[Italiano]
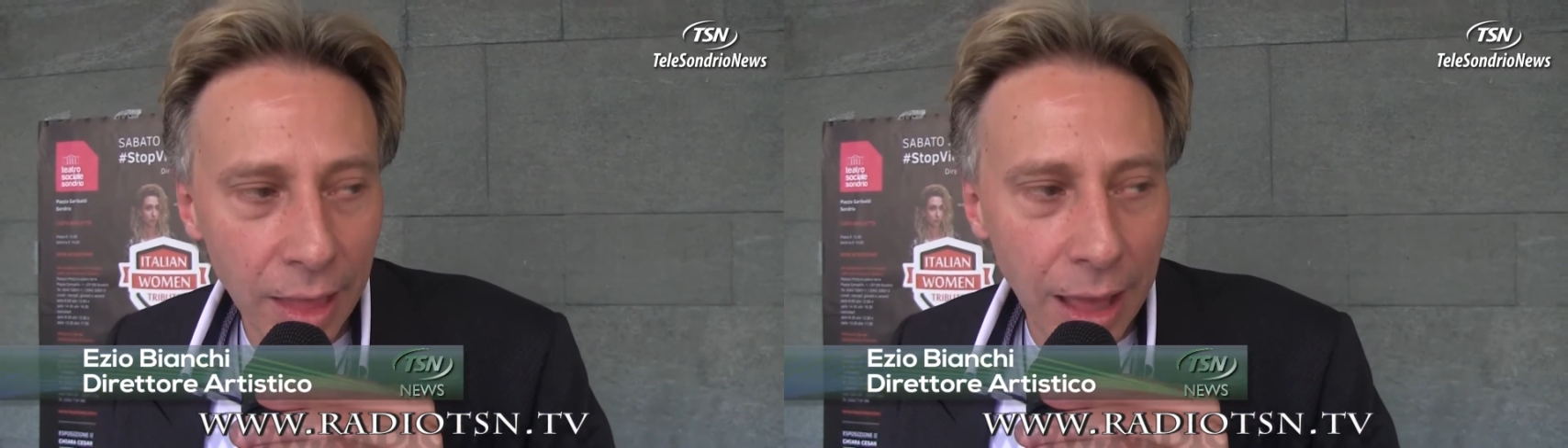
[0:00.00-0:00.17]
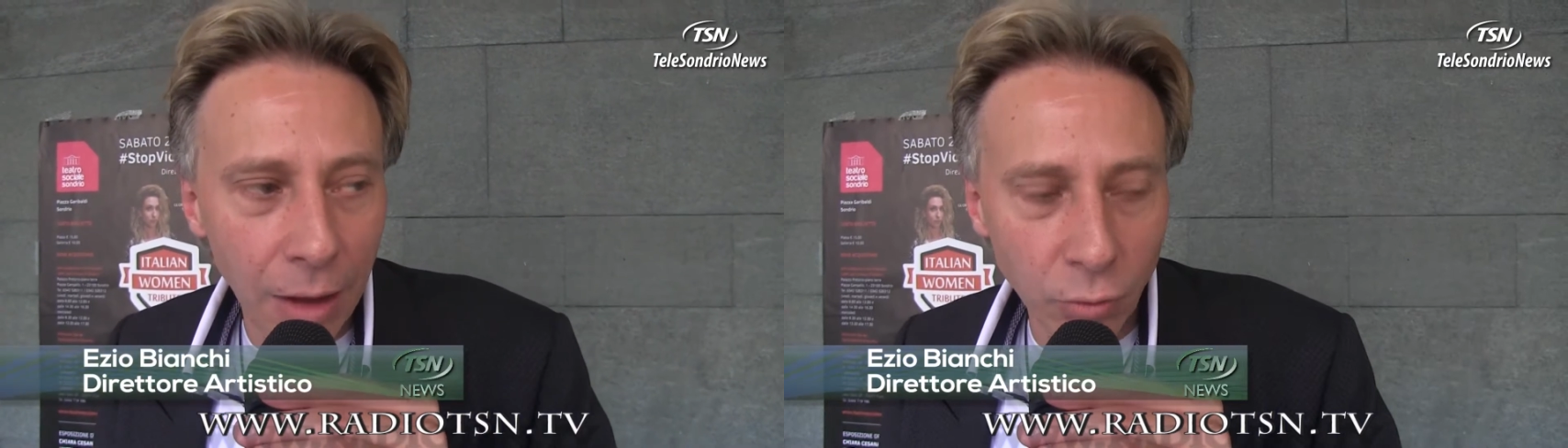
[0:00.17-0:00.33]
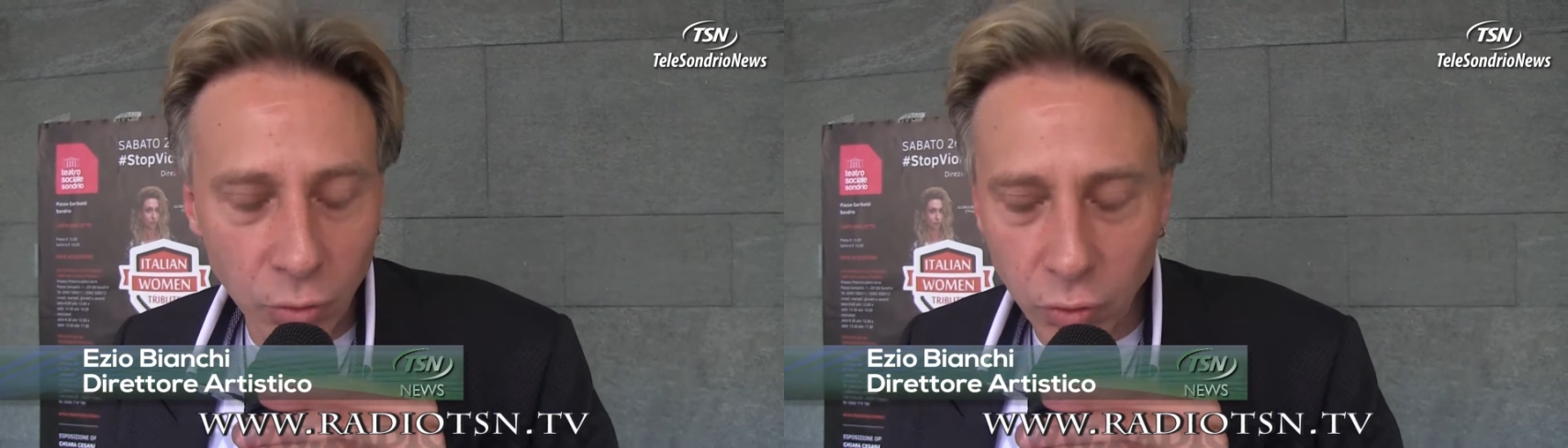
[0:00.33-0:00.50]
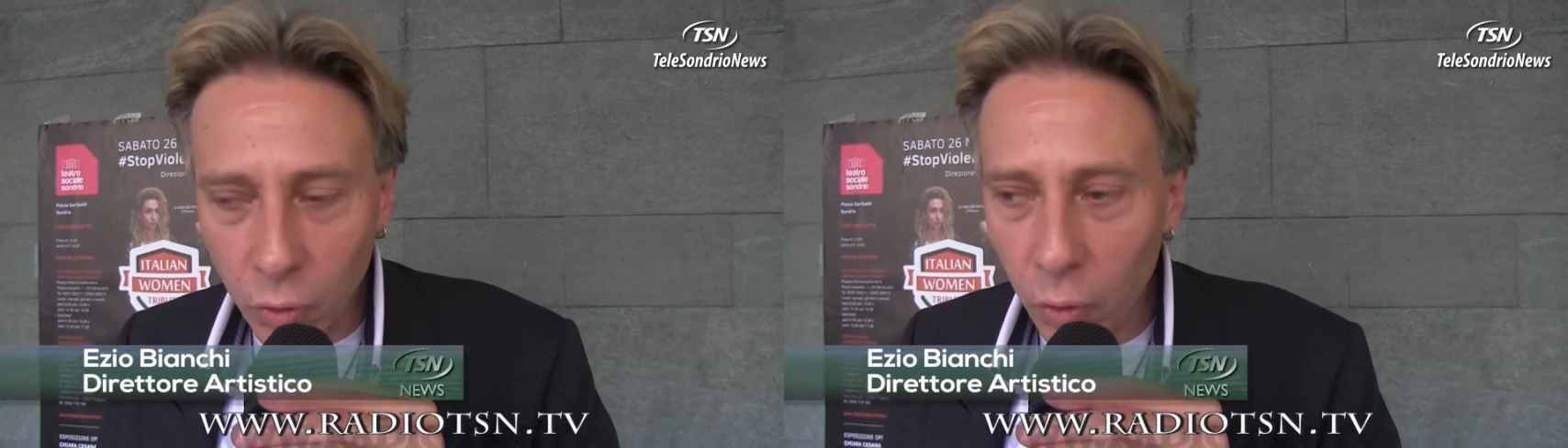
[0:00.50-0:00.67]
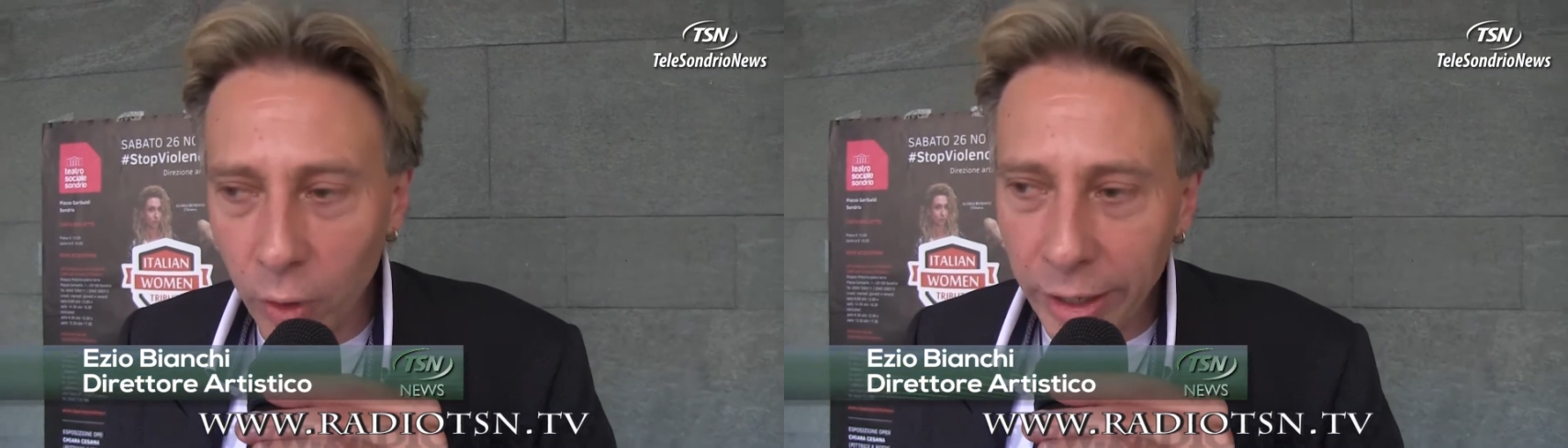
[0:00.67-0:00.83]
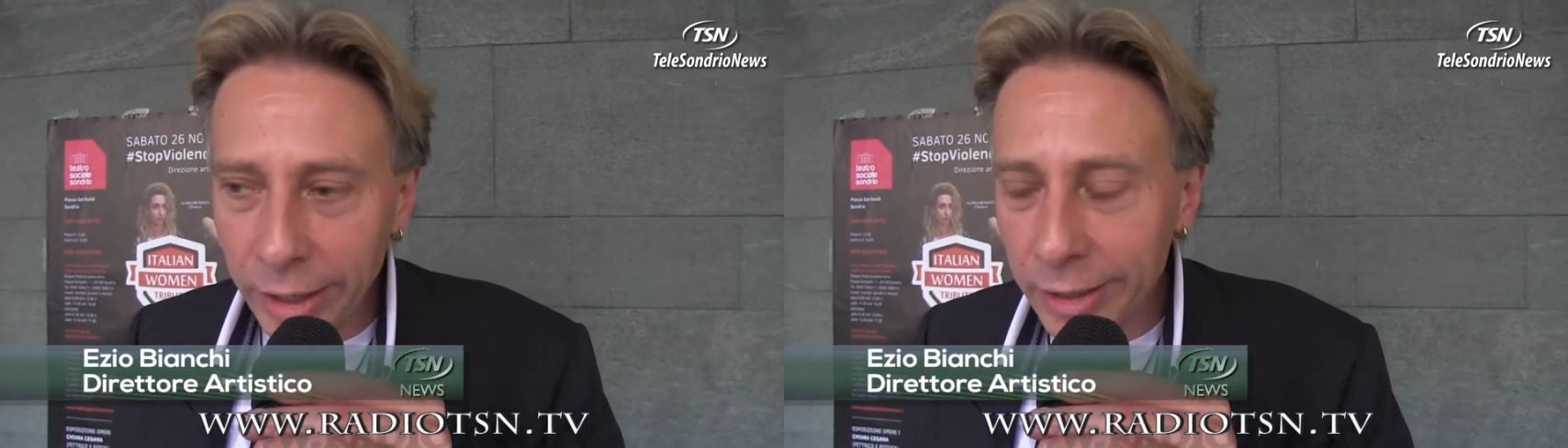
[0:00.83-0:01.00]

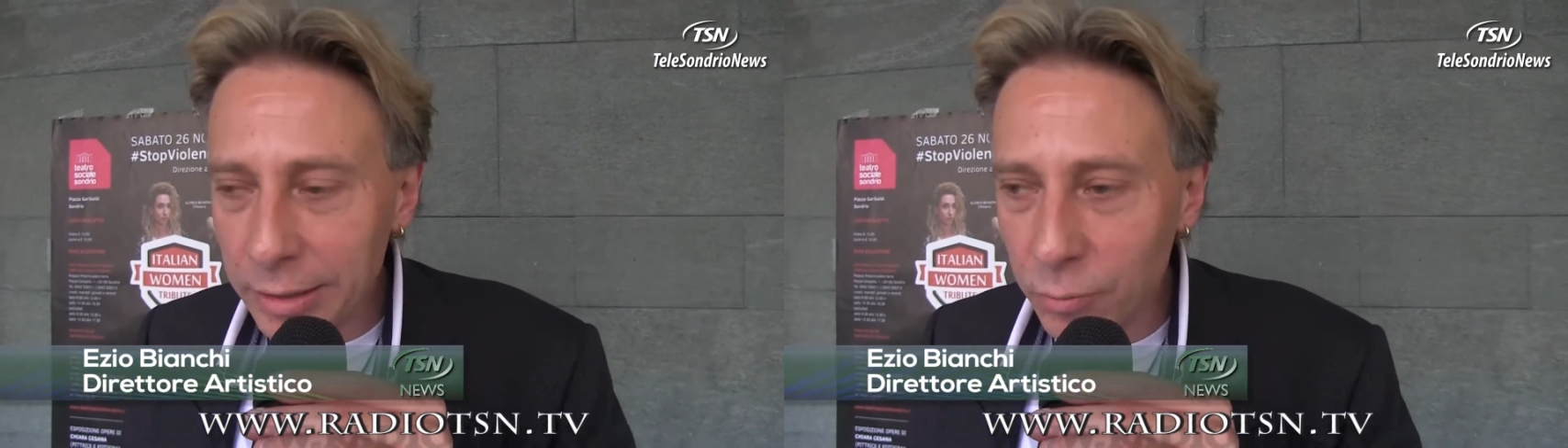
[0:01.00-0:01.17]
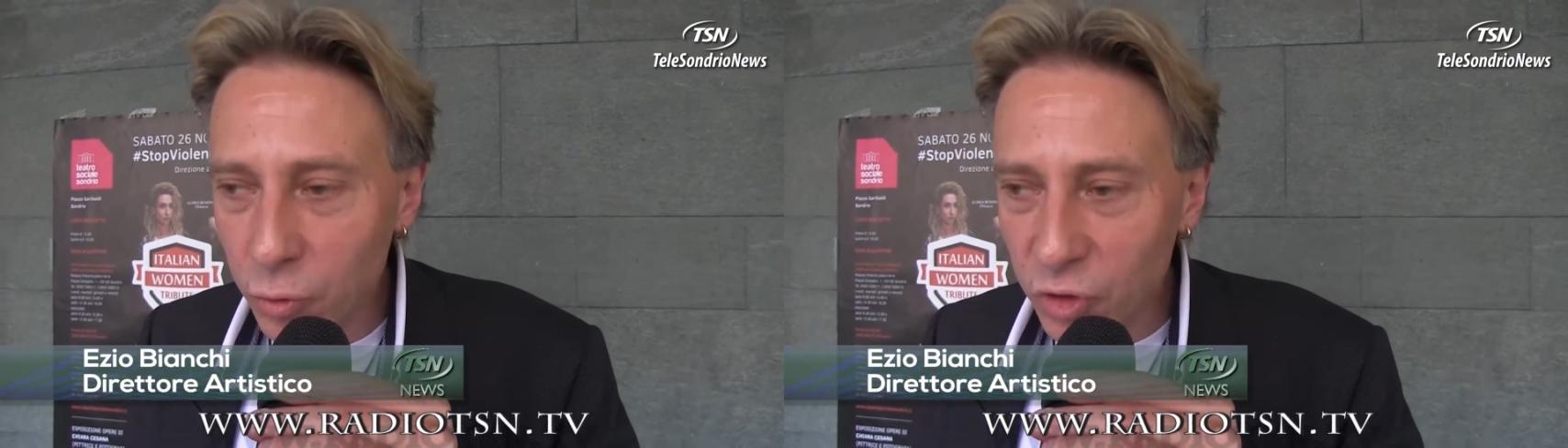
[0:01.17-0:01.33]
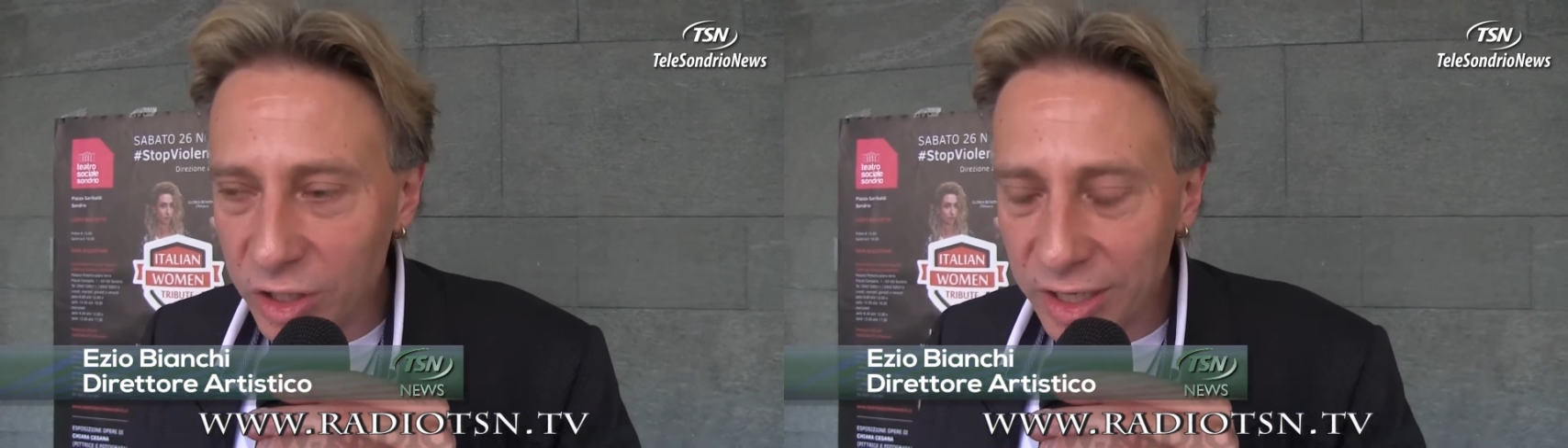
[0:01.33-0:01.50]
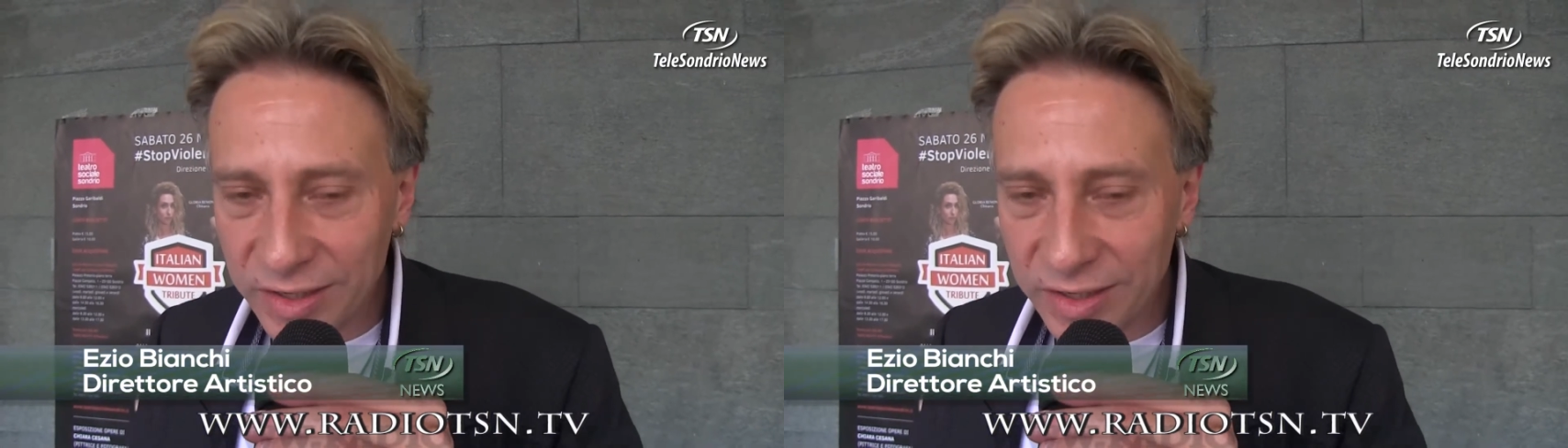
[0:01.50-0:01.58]
autore di musiche